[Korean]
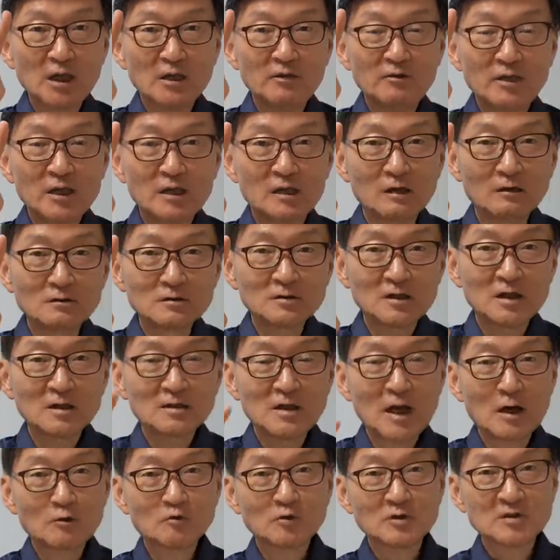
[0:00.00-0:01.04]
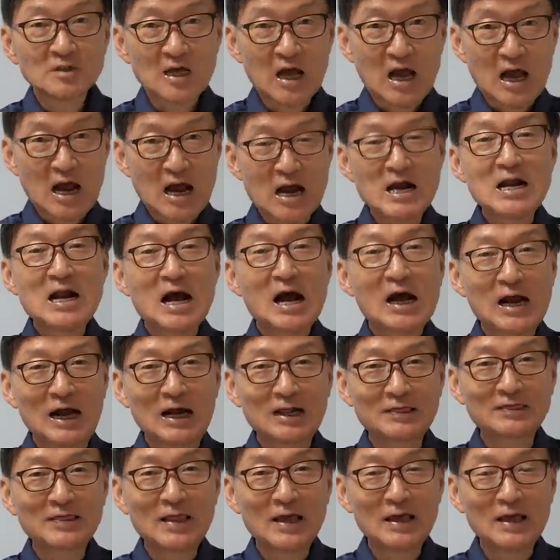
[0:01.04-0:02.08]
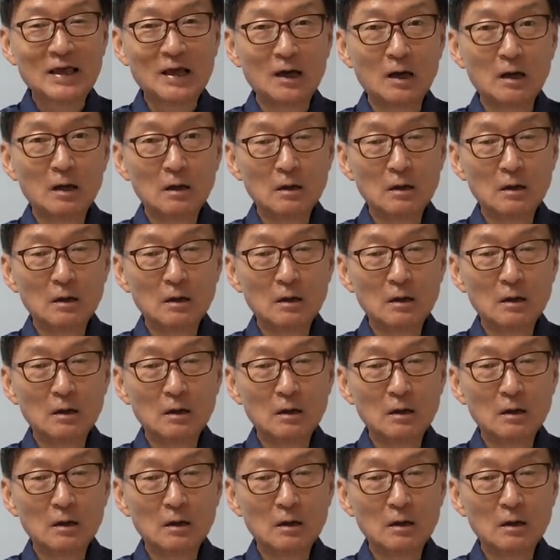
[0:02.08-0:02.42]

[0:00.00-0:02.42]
2위 경제대국으로 잘 나갈 때